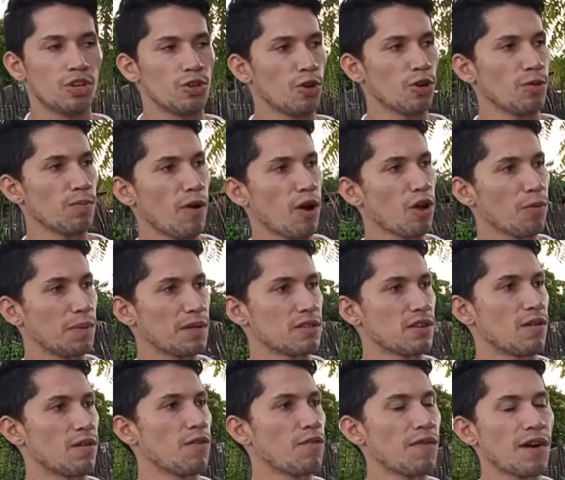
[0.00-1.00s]
E show de bola,
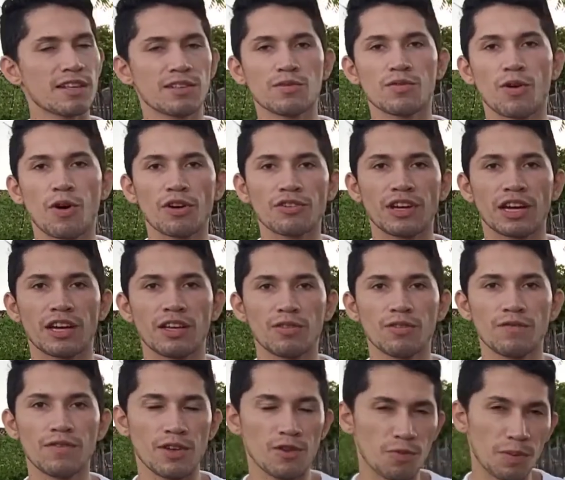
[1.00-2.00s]
pessoal. Vou fazer um corte aqui
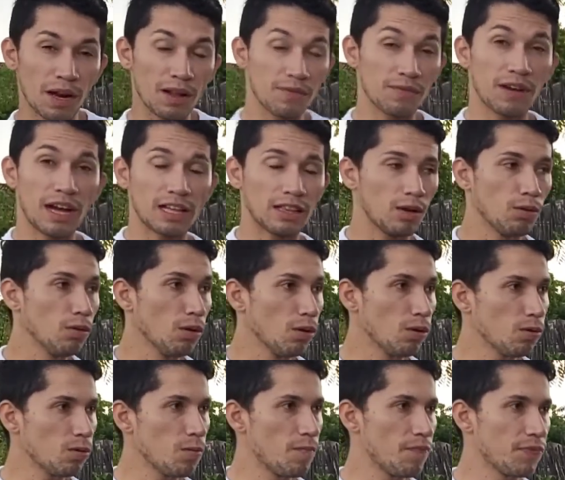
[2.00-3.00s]
no vídeo para não ficar tão
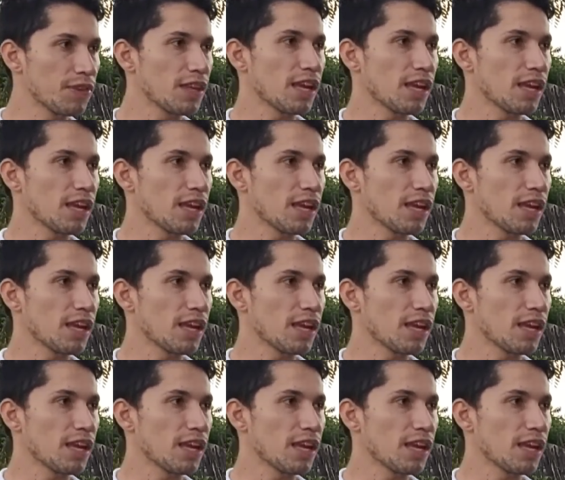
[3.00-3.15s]
longo.